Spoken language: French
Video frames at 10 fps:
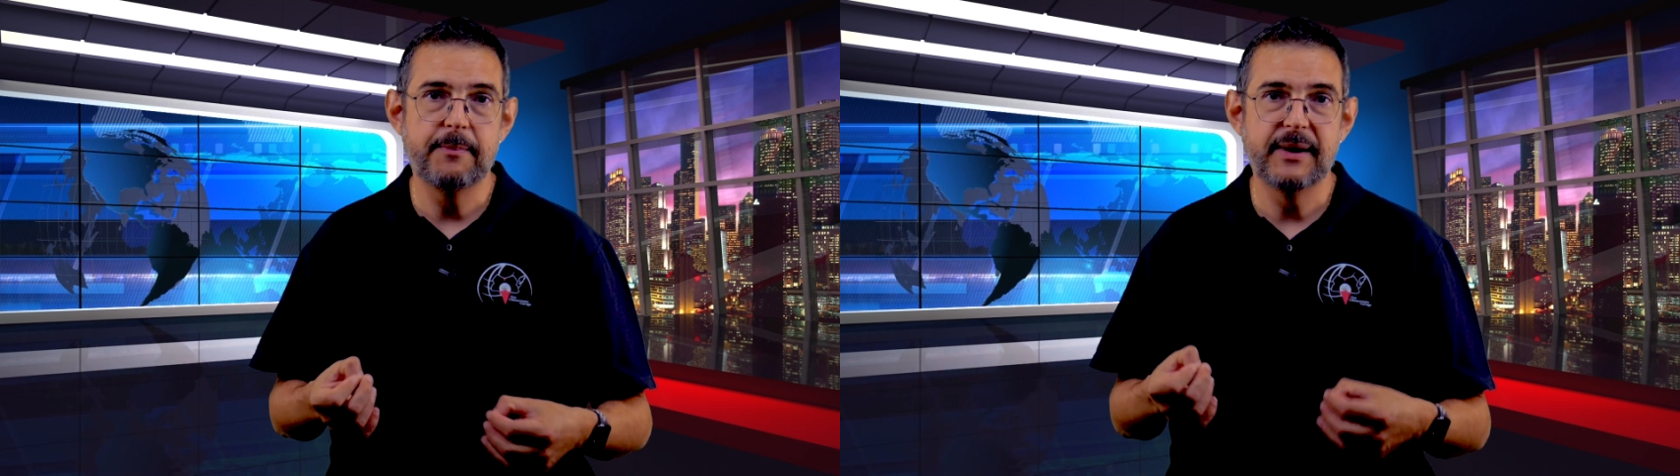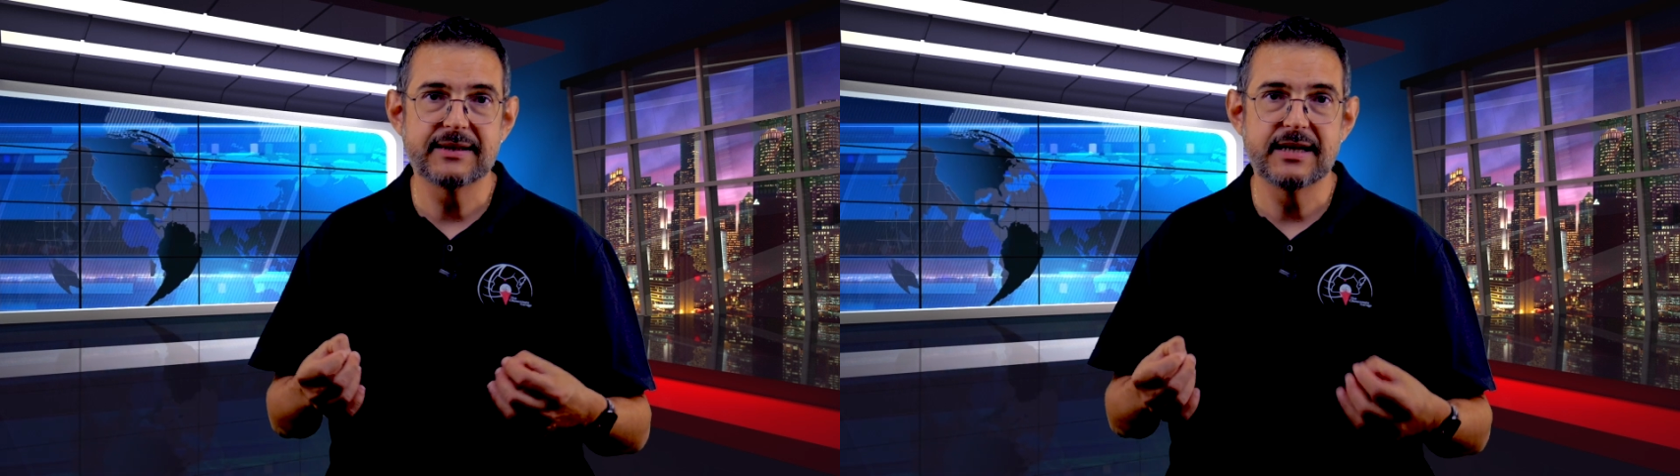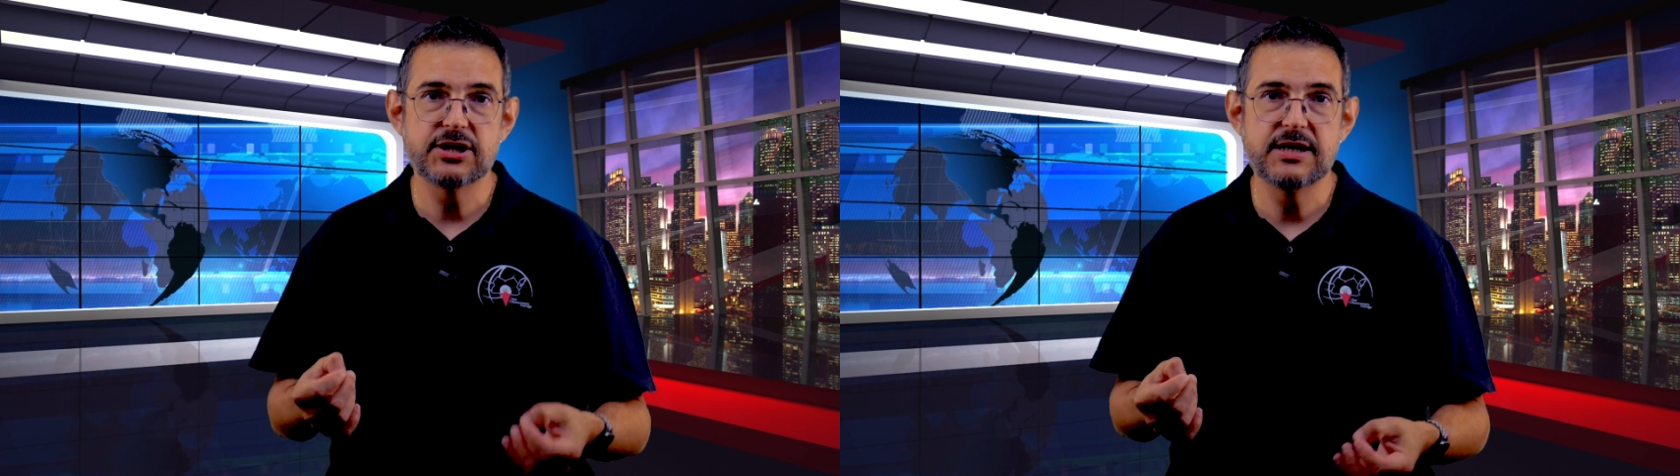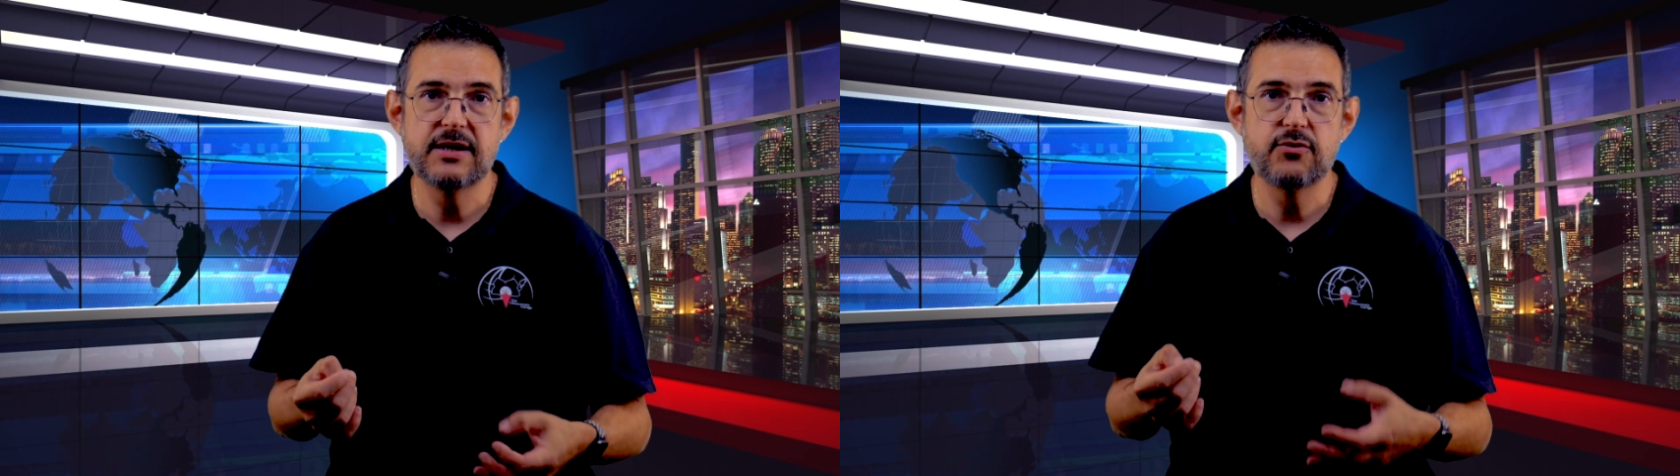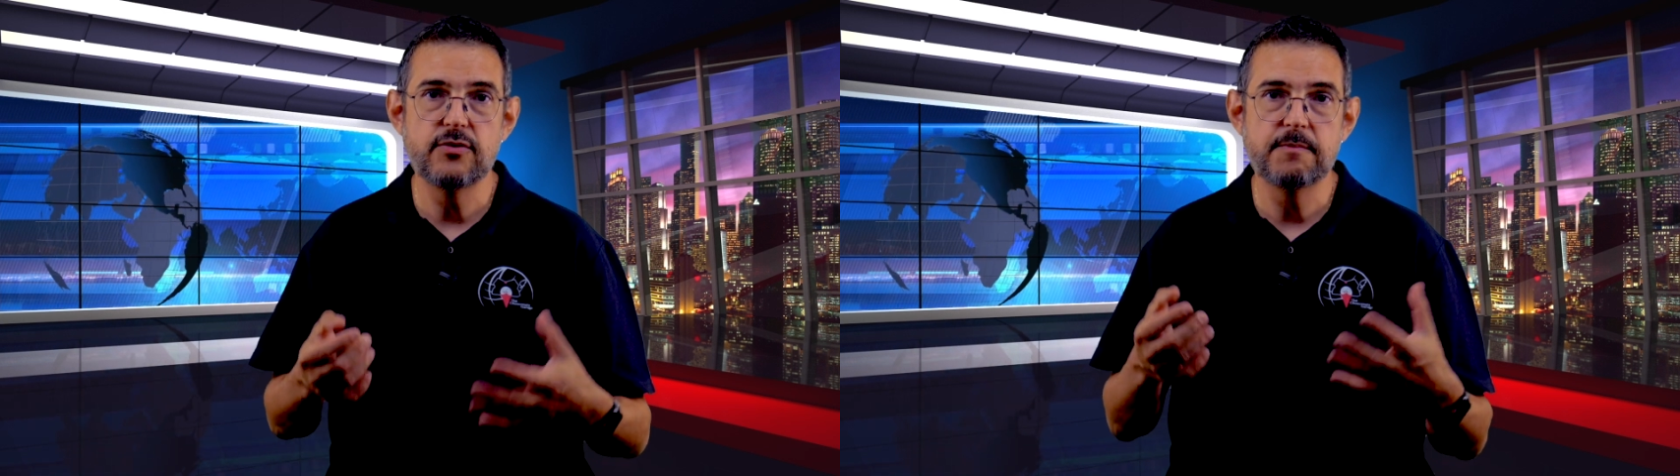
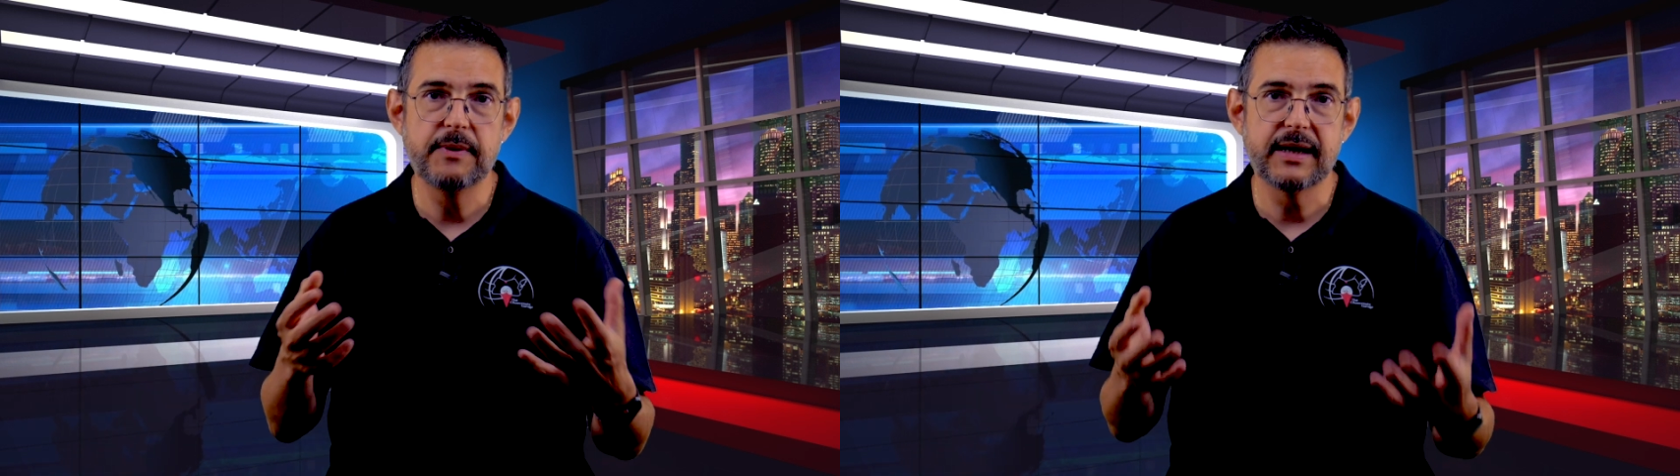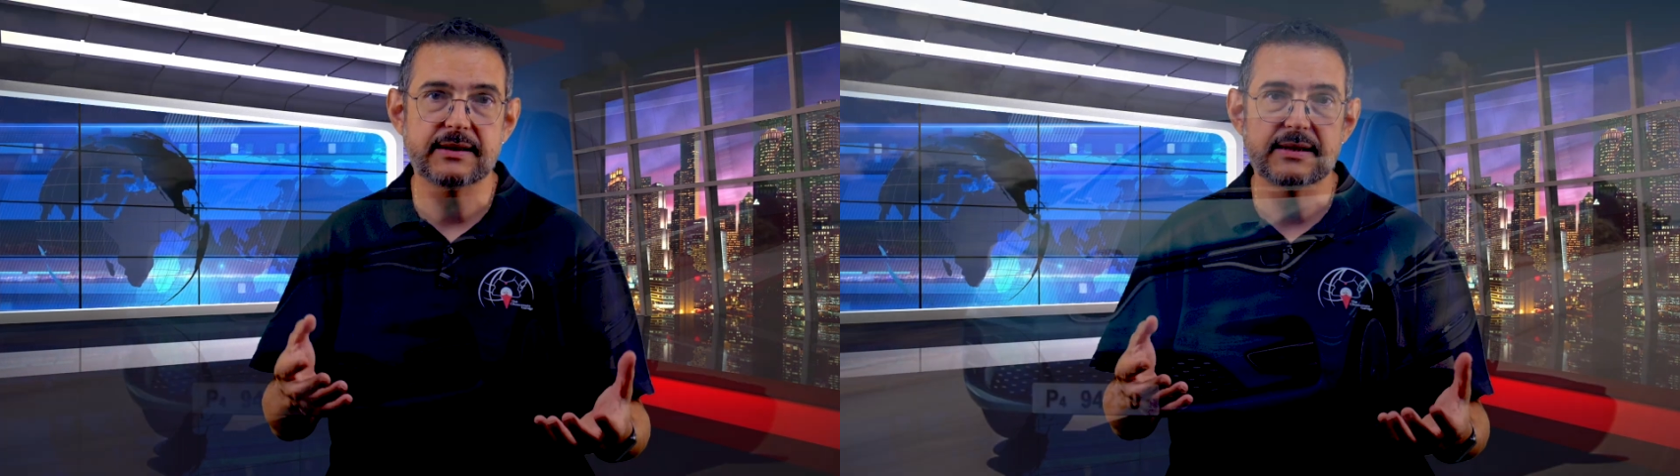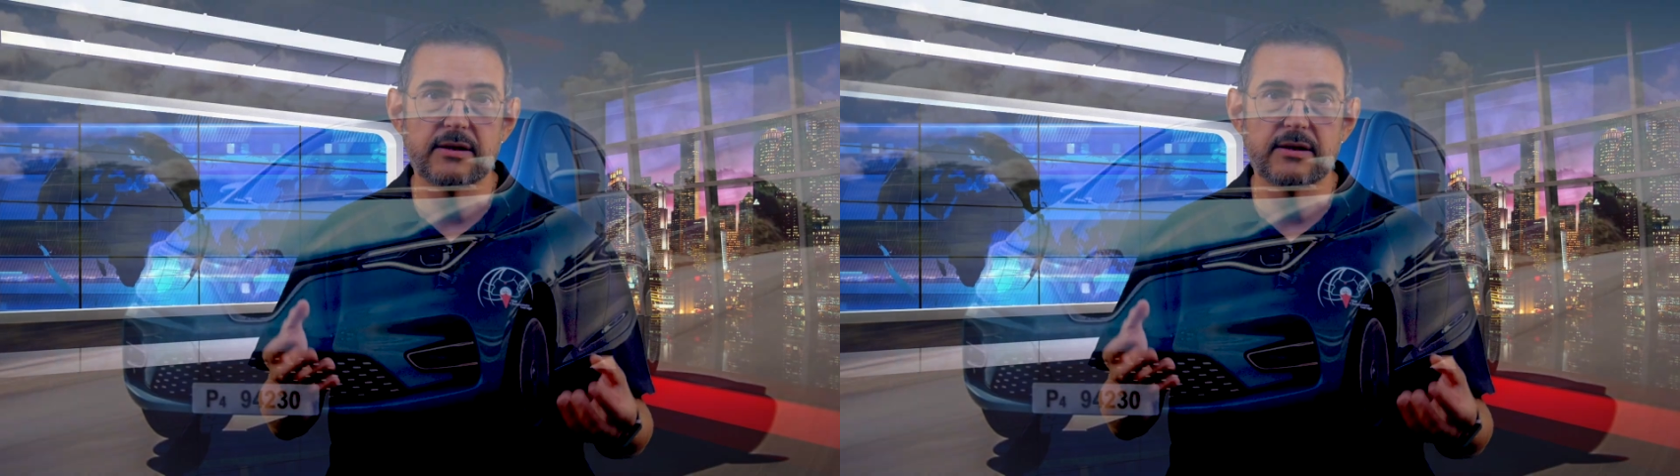partagé une partie